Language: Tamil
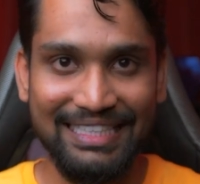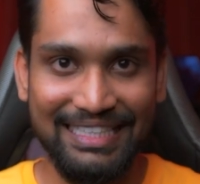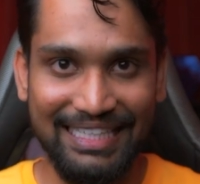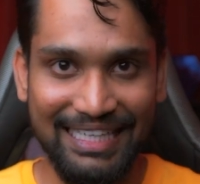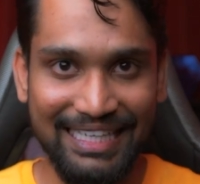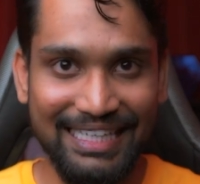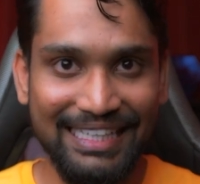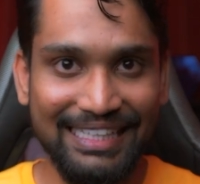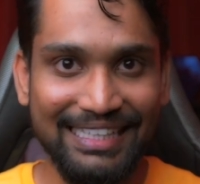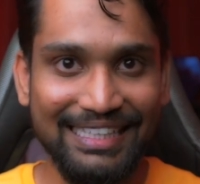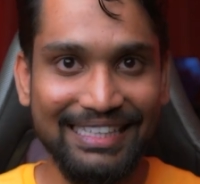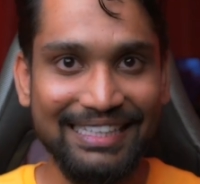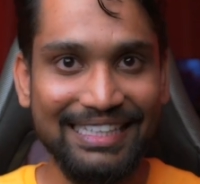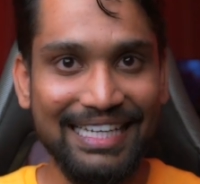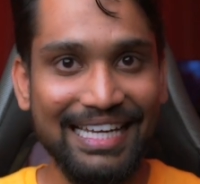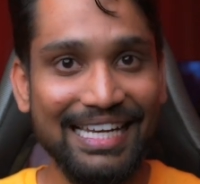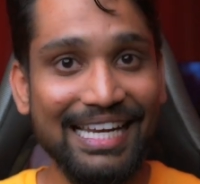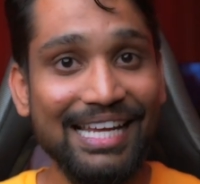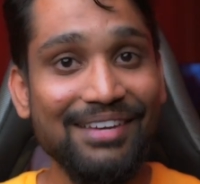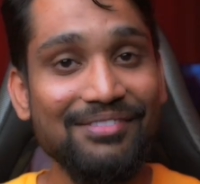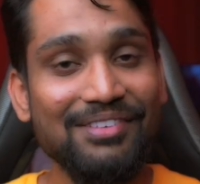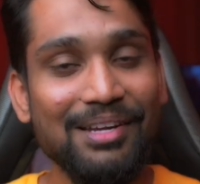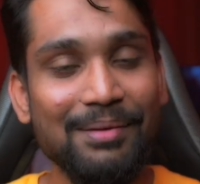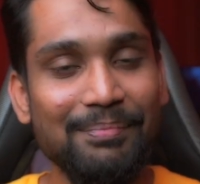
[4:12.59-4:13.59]
எனக்கு என்
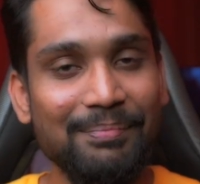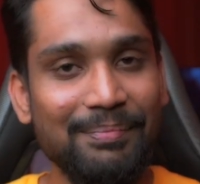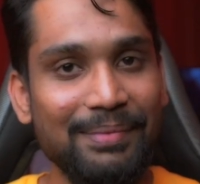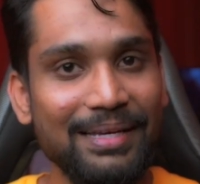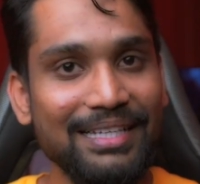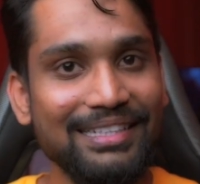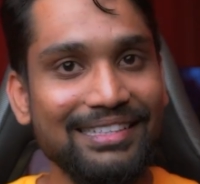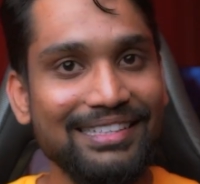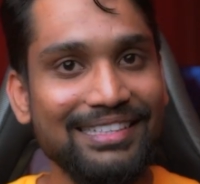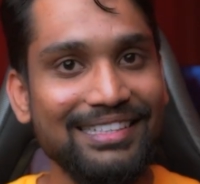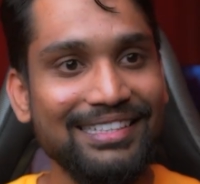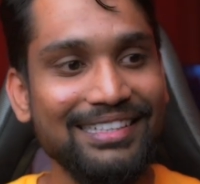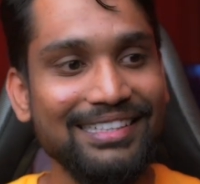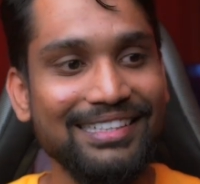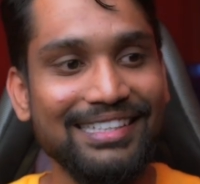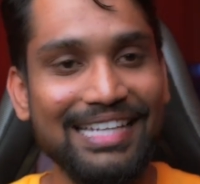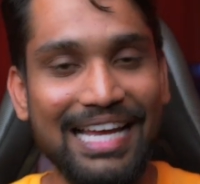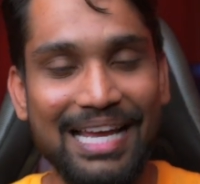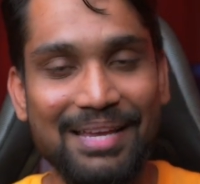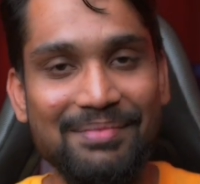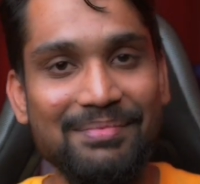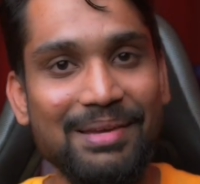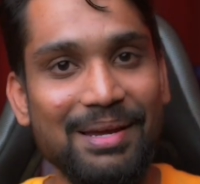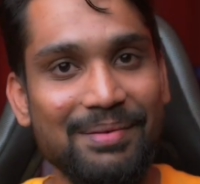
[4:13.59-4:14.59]
லைஃப்பில் பெஸ்ட்டு
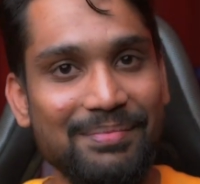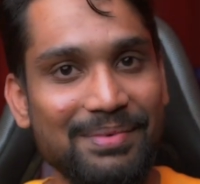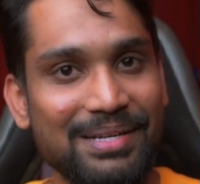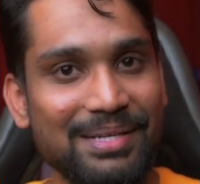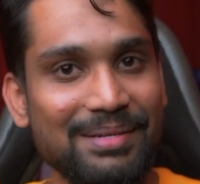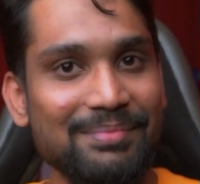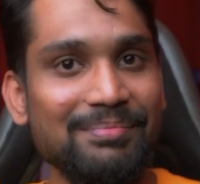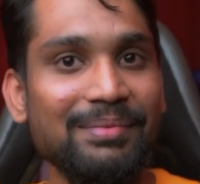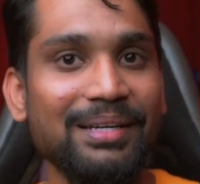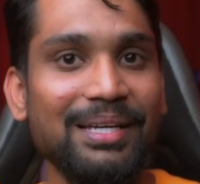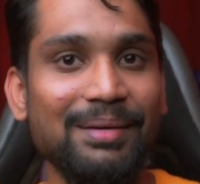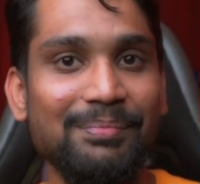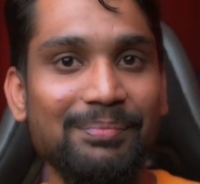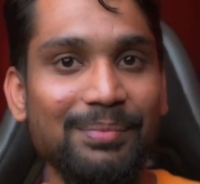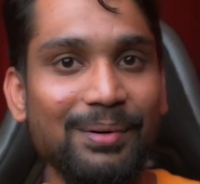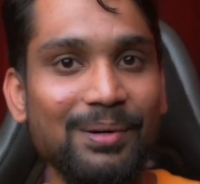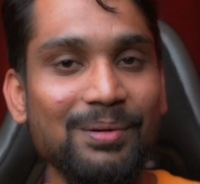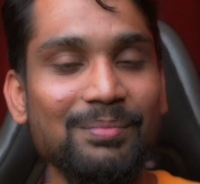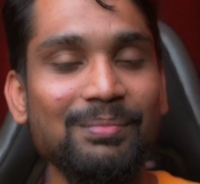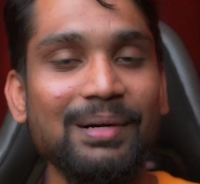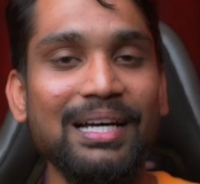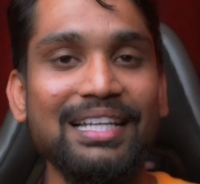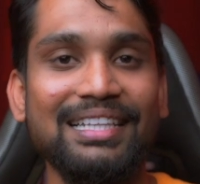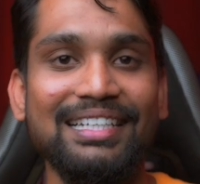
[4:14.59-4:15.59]
டைம் எப்படின்னு
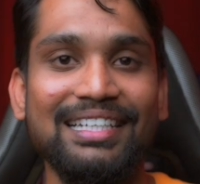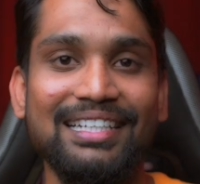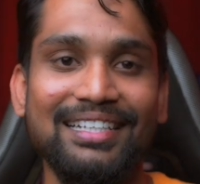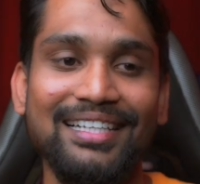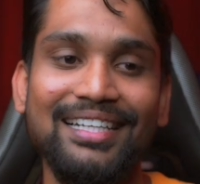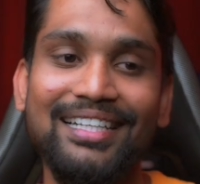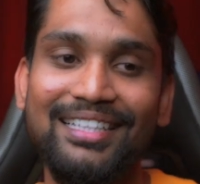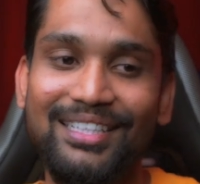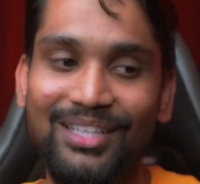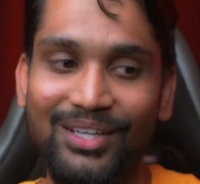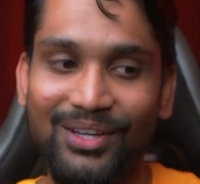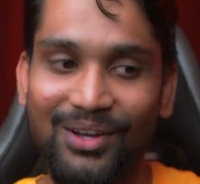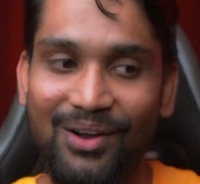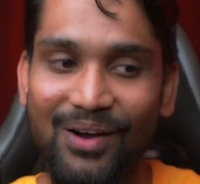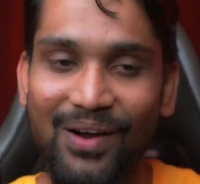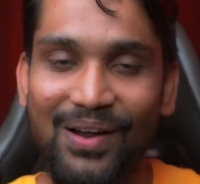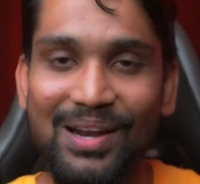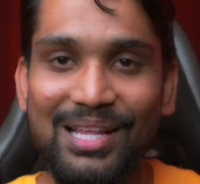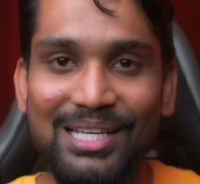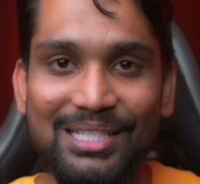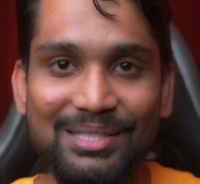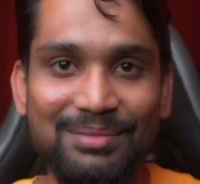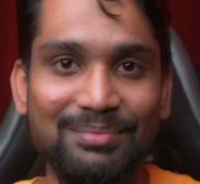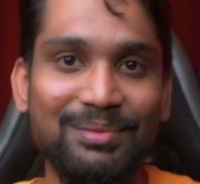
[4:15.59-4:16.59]
எப்போன்னு பார்த்தீங்கன்னா அந்த
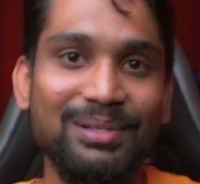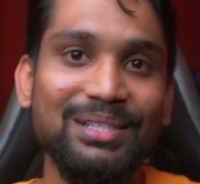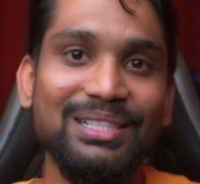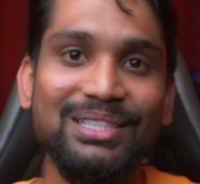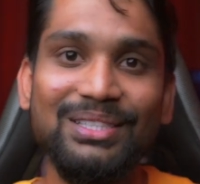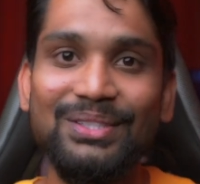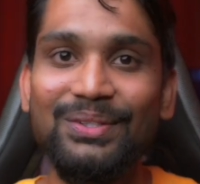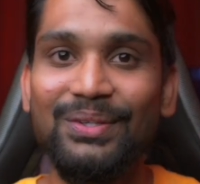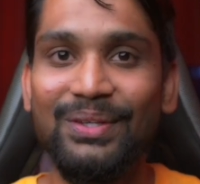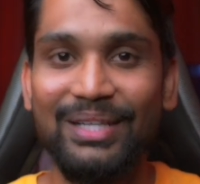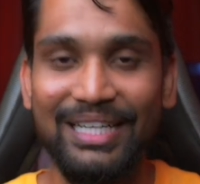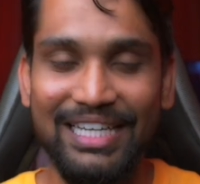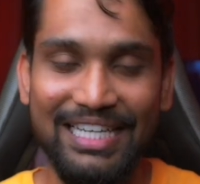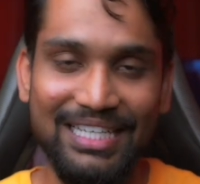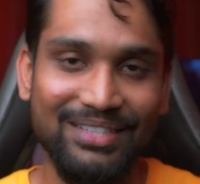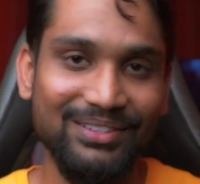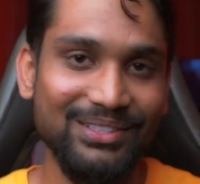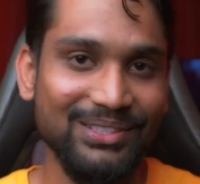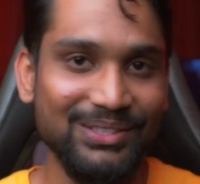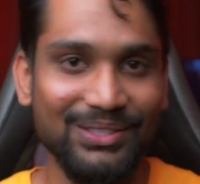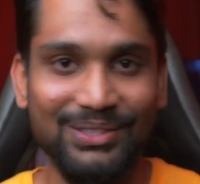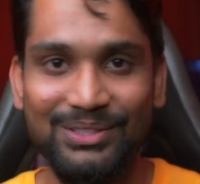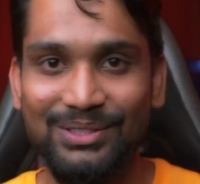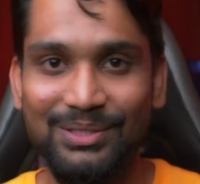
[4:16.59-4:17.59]
காலேஜ் முடிச்சுட்டு ஒரு ரெண்டு
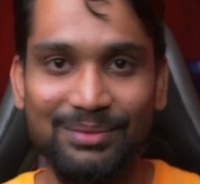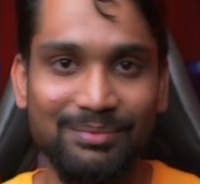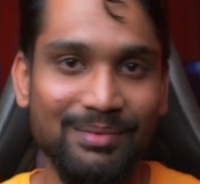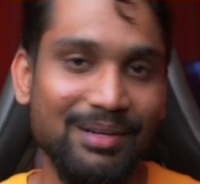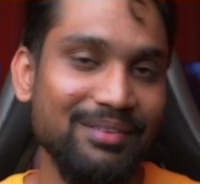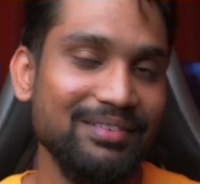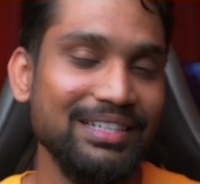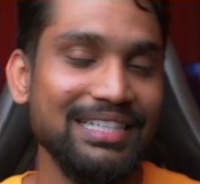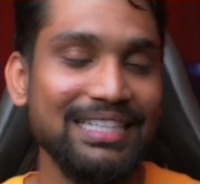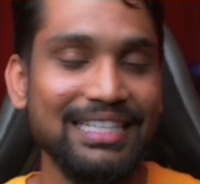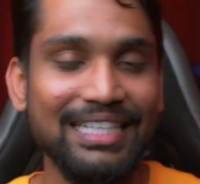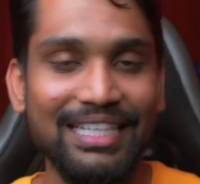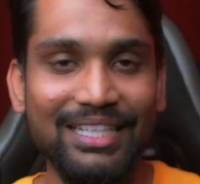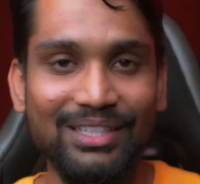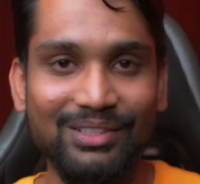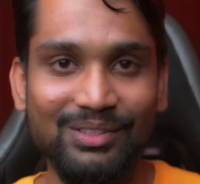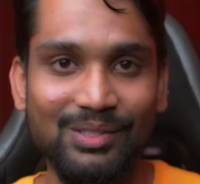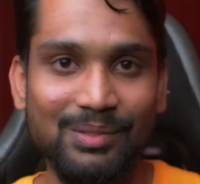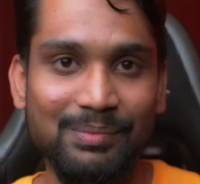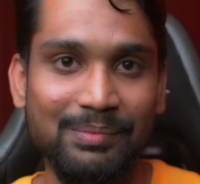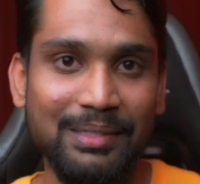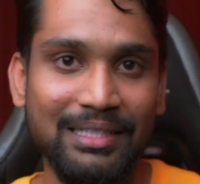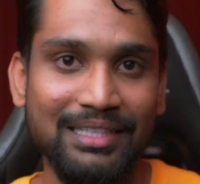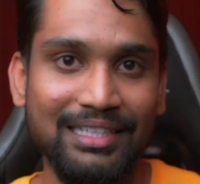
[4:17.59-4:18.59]
வருஷம் சும்மா வீட்லேயே
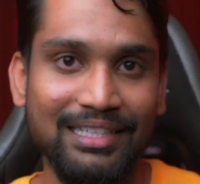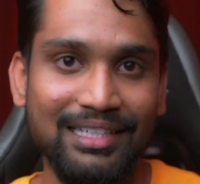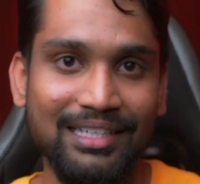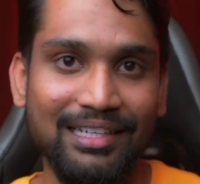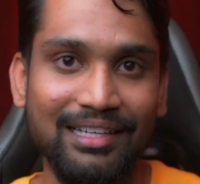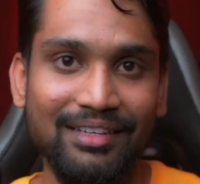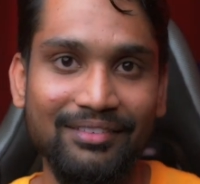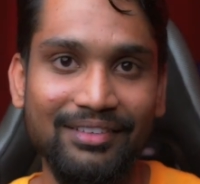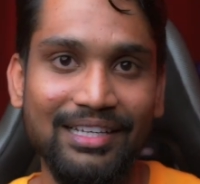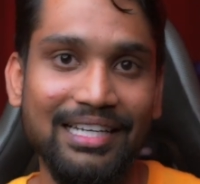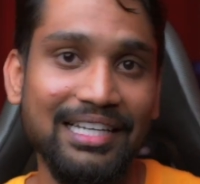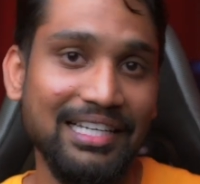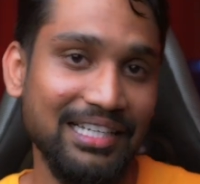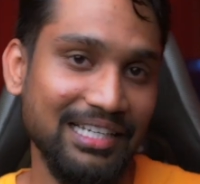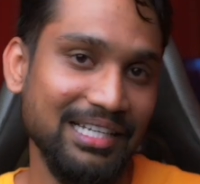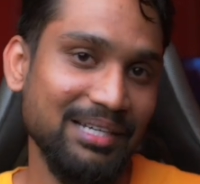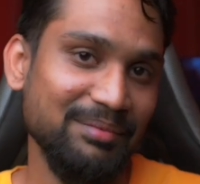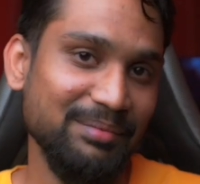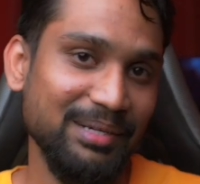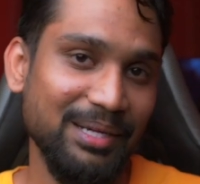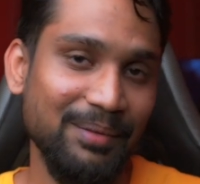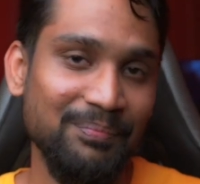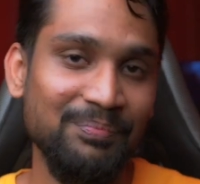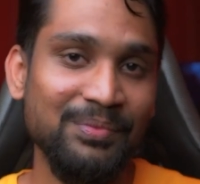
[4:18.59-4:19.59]
இருந்தோம் பார்த்தீங்களா வேலை
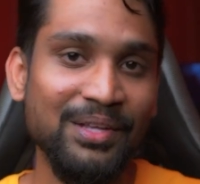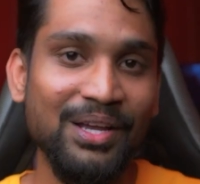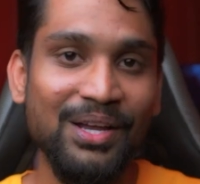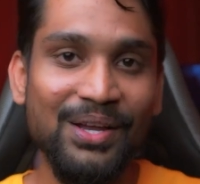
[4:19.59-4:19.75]
இல்லாமல்